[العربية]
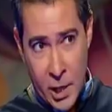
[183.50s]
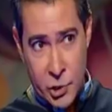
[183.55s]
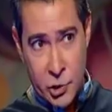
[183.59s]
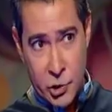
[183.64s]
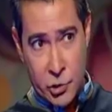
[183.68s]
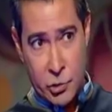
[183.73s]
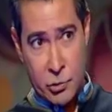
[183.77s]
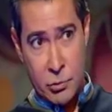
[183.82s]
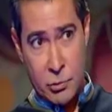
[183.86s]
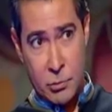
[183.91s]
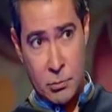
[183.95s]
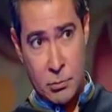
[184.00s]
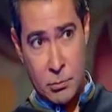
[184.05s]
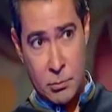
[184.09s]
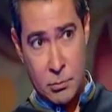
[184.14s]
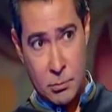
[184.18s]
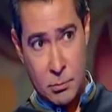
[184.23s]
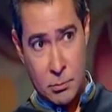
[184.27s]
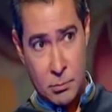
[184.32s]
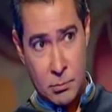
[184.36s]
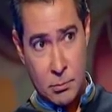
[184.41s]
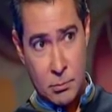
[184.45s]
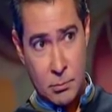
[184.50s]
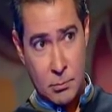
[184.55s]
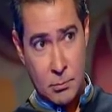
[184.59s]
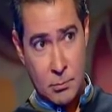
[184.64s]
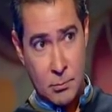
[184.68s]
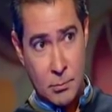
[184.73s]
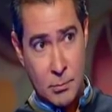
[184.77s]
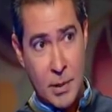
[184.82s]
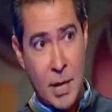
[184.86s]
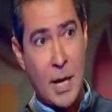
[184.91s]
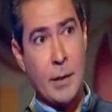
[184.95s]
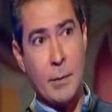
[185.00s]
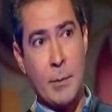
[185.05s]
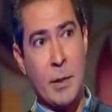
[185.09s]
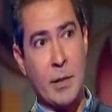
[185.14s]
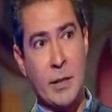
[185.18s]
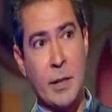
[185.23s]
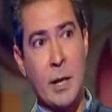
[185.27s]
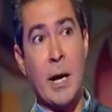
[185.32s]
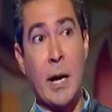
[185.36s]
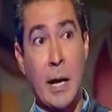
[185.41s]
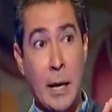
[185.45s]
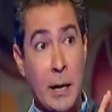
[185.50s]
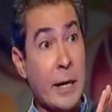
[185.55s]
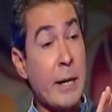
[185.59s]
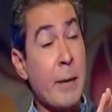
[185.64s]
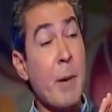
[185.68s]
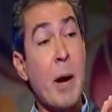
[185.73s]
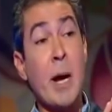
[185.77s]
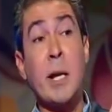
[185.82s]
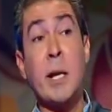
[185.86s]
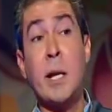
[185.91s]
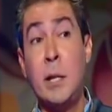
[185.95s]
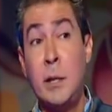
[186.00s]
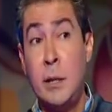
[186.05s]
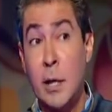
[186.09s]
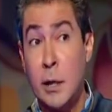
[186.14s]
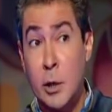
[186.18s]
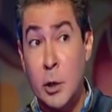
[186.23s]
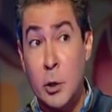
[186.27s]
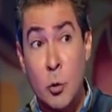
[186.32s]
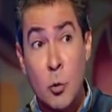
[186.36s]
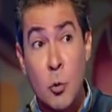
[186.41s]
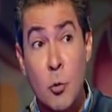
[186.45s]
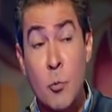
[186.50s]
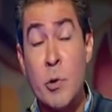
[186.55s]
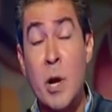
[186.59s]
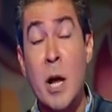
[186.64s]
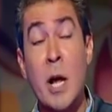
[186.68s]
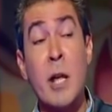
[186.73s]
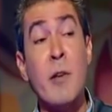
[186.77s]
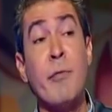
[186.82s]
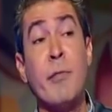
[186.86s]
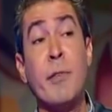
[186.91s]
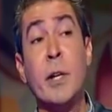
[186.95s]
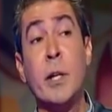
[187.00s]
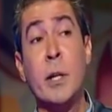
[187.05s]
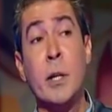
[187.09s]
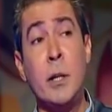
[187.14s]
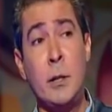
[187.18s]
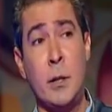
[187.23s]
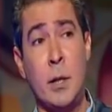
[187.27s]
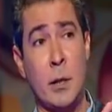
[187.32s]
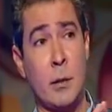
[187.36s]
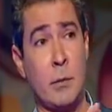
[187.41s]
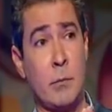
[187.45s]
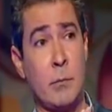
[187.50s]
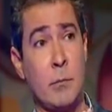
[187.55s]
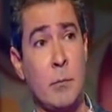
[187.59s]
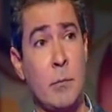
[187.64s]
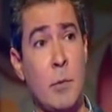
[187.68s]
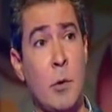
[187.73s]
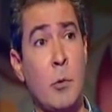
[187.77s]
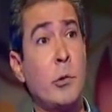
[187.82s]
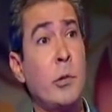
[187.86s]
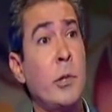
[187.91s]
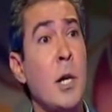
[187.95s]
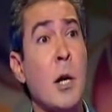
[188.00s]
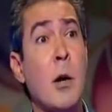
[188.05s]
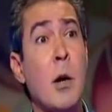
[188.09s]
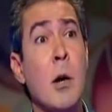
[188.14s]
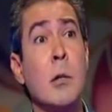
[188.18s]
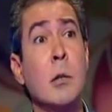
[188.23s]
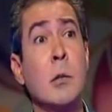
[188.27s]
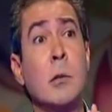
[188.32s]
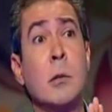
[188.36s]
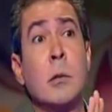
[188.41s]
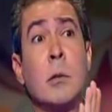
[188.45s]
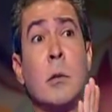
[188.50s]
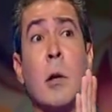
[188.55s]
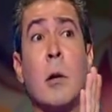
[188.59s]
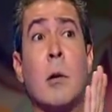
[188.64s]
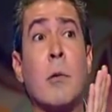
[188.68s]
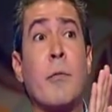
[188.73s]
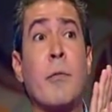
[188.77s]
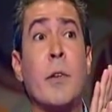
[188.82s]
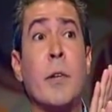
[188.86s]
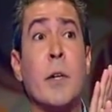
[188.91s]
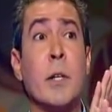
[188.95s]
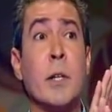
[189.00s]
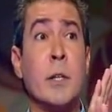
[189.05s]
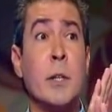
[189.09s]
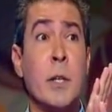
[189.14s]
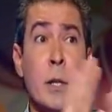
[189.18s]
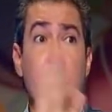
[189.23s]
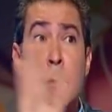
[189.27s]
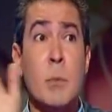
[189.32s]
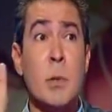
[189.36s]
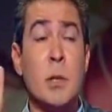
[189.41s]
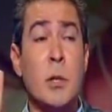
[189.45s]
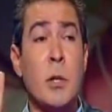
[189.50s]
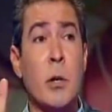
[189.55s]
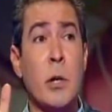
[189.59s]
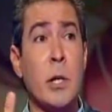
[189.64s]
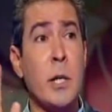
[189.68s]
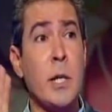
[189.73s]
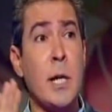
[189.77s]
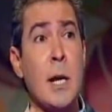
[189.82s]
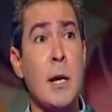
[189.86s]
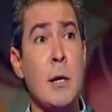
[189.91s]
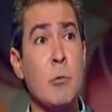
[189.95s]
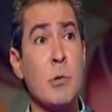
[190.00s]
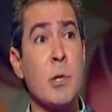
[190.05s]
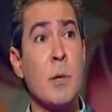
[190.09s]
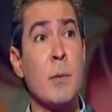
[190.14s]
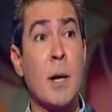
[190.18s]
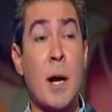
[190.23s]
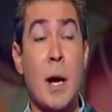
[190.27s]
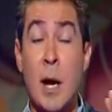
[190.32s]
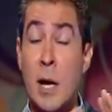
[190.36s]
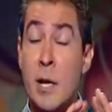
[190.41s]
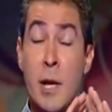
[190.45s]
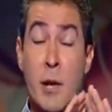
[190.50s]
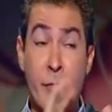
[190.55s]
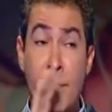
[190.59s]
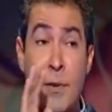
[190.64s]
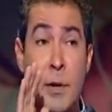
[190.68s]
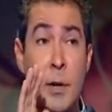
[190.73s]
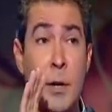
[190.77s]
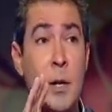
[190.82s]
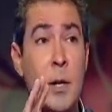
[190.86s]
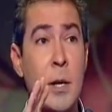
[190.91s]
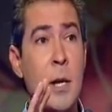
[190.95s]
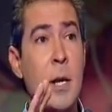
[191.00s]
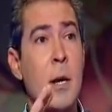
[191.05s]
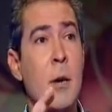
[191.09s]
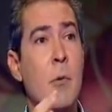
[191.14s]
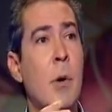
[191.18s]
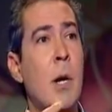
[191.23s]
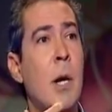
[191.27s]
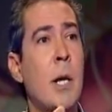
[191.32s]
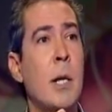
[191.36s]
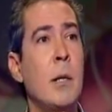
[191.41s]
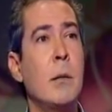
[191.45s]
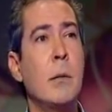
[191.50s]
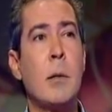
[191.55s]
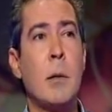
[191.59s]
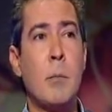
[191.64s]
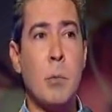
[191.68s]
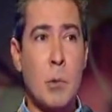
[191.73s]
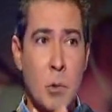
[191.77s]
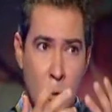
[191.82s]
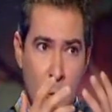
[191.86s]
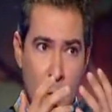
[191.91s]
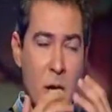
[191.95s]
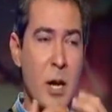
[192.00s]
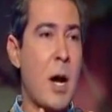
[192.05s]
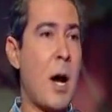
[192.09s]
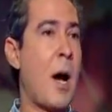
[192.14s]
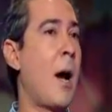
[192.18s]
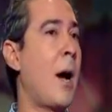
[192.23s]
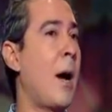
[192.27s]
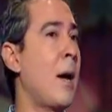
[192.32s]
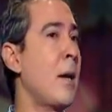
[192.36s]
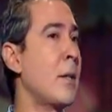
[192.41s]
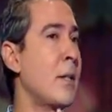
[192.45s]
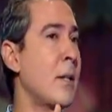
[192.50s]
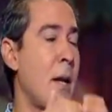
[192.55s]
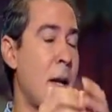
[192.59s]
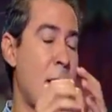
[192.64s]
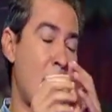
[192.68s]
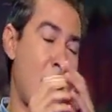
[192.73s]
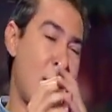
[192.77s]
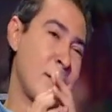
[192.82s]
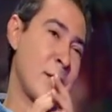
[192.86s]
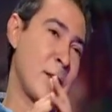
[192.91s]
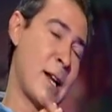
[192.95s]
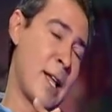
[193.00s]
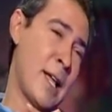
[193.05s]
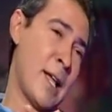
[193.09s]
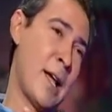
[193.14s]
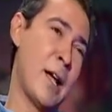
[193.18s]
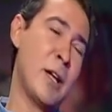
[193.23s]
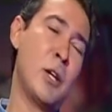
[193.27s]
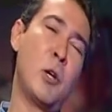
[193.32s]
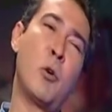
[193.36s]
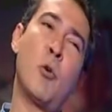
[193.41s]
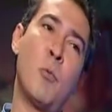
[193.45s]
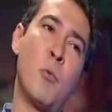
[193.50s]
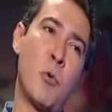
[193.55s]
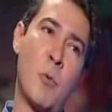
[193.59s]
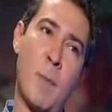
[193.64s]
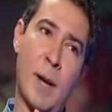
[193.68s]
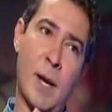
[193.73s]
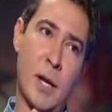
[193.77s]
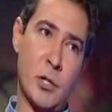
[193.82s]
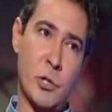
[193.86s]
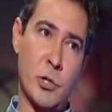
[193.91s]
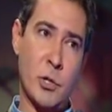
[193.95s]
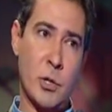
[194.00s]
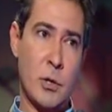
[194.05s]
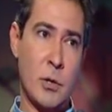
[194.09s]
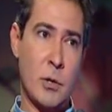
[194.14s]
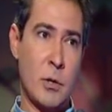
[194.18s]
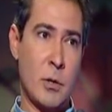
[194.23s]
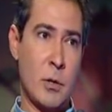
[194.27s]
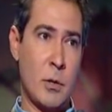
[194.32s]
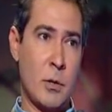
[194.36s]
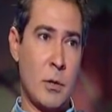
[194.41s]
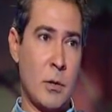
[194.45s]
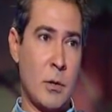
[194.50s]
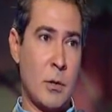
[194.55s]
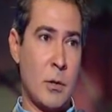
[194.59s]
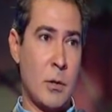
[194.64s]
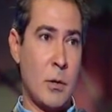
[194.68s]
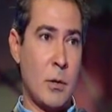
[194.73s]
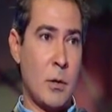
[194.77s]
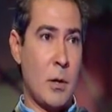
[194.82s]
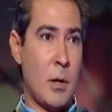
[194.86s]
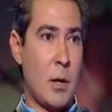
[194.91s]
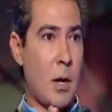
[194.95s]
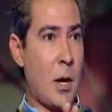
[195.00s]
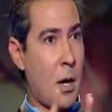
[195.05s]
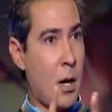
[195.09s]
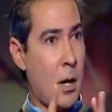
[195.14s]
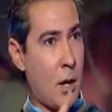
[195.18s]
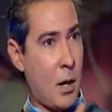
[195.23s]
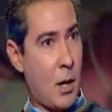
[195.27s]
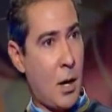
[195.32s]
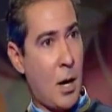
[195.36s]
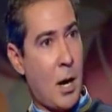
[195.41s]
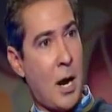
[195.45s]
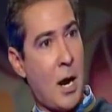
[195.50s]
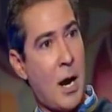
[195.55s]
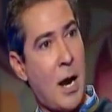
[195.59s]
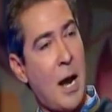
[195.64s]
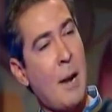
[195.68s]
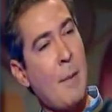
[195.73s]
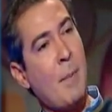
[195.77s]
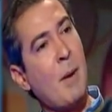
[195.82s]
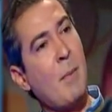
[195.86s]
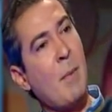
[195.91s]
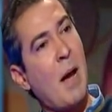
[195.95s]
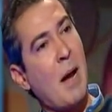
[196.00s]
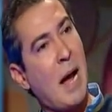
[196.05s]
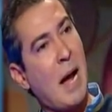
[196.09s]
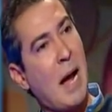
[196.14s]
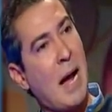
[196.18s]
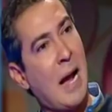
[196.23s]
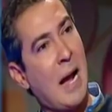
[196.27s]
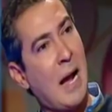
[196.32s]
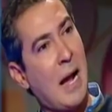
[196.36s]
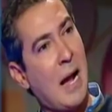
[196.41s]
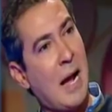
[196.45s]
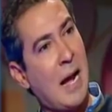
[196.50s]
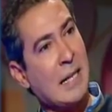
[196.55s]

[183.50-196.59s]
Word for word: جاش ما مشكله بقى يعني انت انا معاك جدا ان الجمهور هيفرق جدا ما آه. قلت لك اكتر اكتر فرقتين متضررين اهلي وزمالك هيفرق طبعا ولكن طب حصل ايه الجمهور ما جاش لا مشكله لازم تبقى شخصيات